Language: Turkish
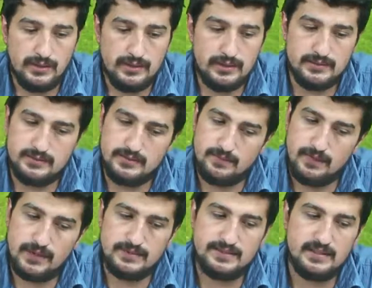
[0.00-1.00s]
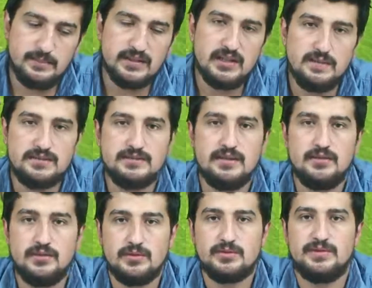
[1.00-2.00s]
Yani Fatih Terim'in de kafasında
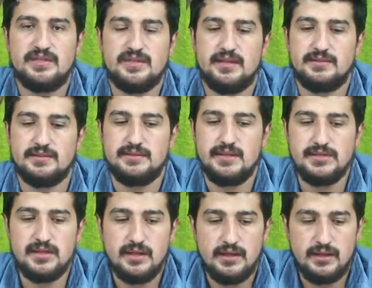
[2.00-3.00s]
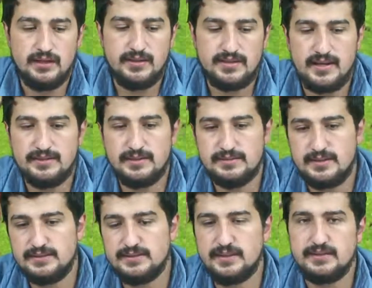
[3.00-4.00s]
yoktu Necati Ateş. E, Necati
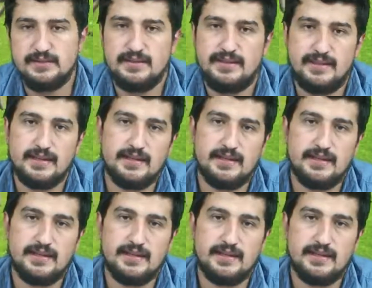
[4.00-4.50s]
Ateş de zaten yedek